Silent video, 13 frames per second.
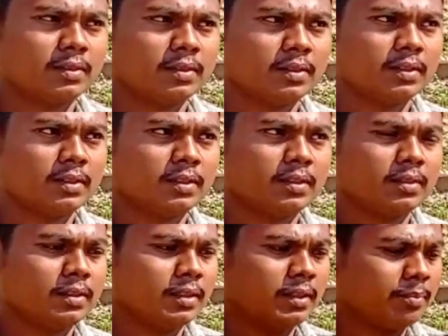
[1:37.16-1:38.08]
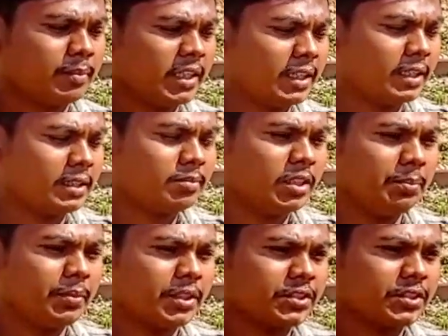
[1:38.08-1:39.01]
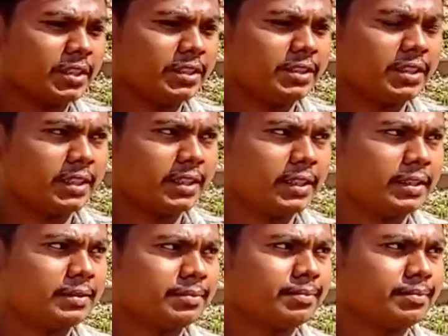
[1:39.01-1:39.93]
आपका नाम क्या है मेरा नाम दीपक शनिचर्य है